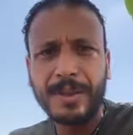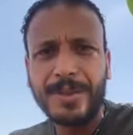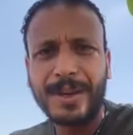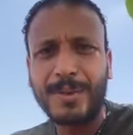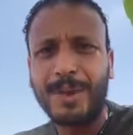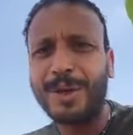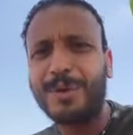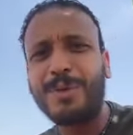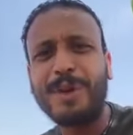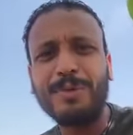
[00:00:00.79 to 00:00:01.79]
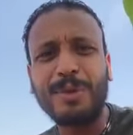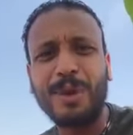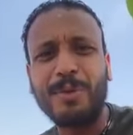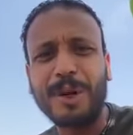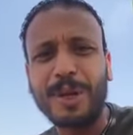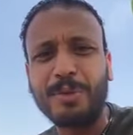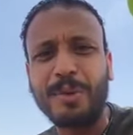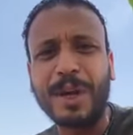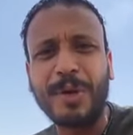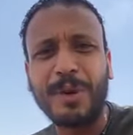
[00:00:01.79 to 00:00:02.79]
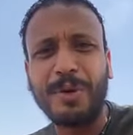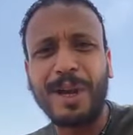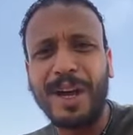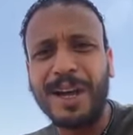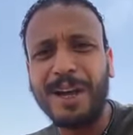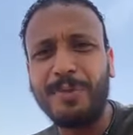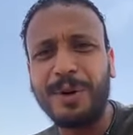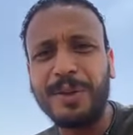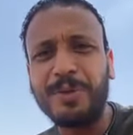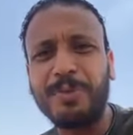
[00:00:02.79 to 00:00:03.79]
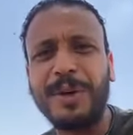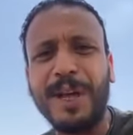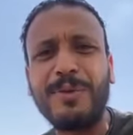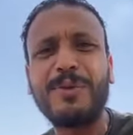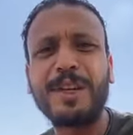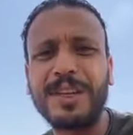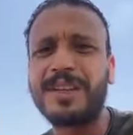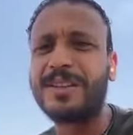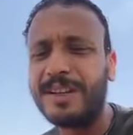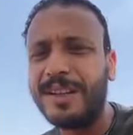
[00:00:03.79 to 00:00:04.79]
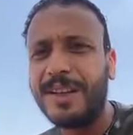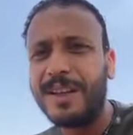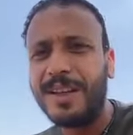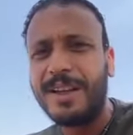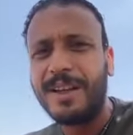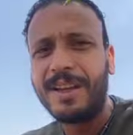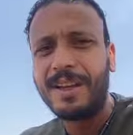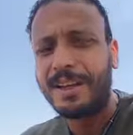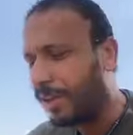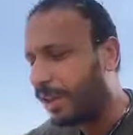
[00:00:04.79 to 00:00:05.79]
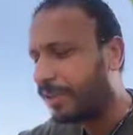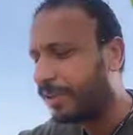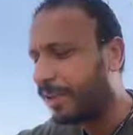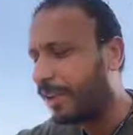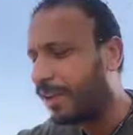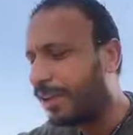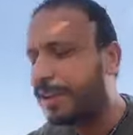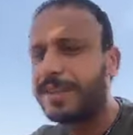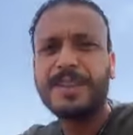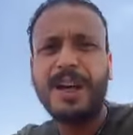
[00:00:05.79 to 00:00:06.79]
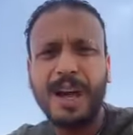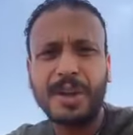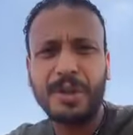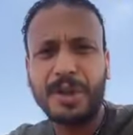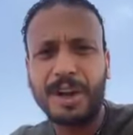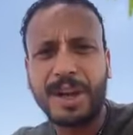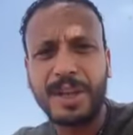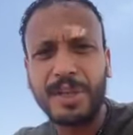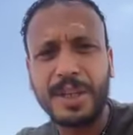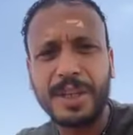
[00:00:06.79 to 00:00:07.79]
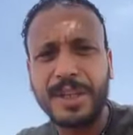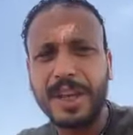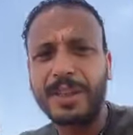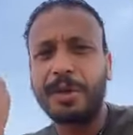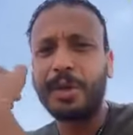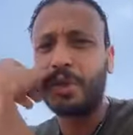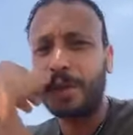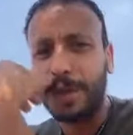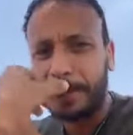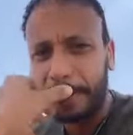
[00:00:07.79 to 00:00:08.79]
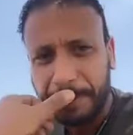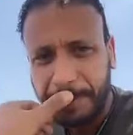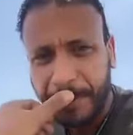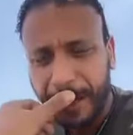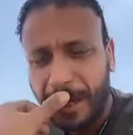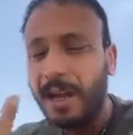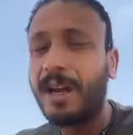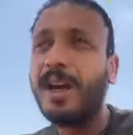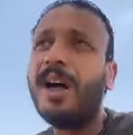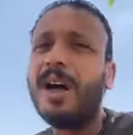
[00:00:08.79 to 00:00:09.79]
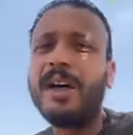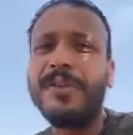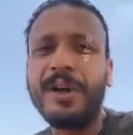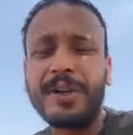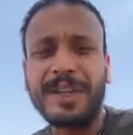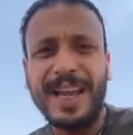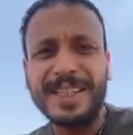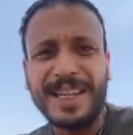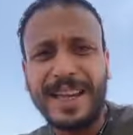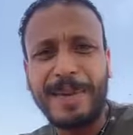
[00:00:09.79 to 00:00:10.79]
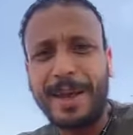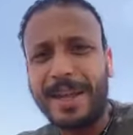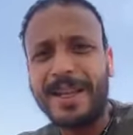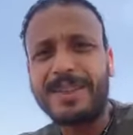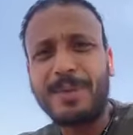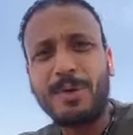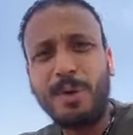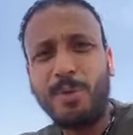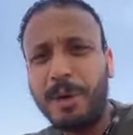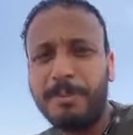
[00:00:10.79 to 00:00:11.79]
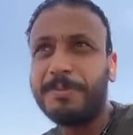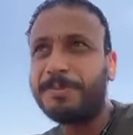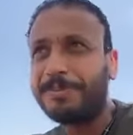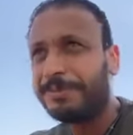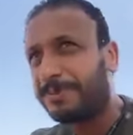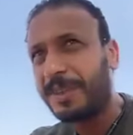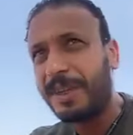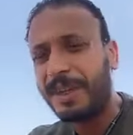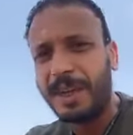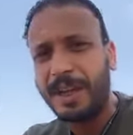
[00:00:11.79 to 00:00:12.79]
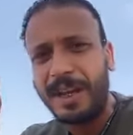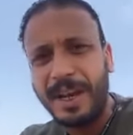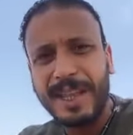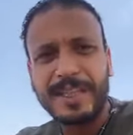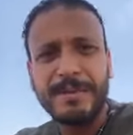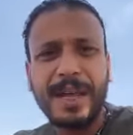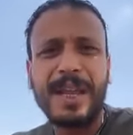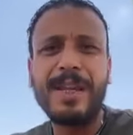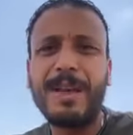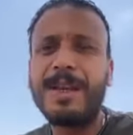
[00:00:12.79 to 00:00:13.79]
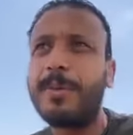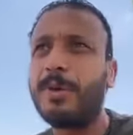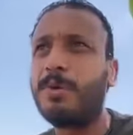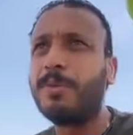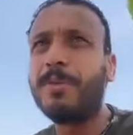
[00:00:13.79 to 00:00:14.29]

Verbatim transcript: السلام عليكم ورحمة الله وبركاته من جوايا كل عام وأنتم بألف خير النهاردة تسعة عشرة عشرين تلاتة وعشرين النهاردة أنا عايز أتكلم على كذا موضوع مهم لازم نخلي بالنا منهم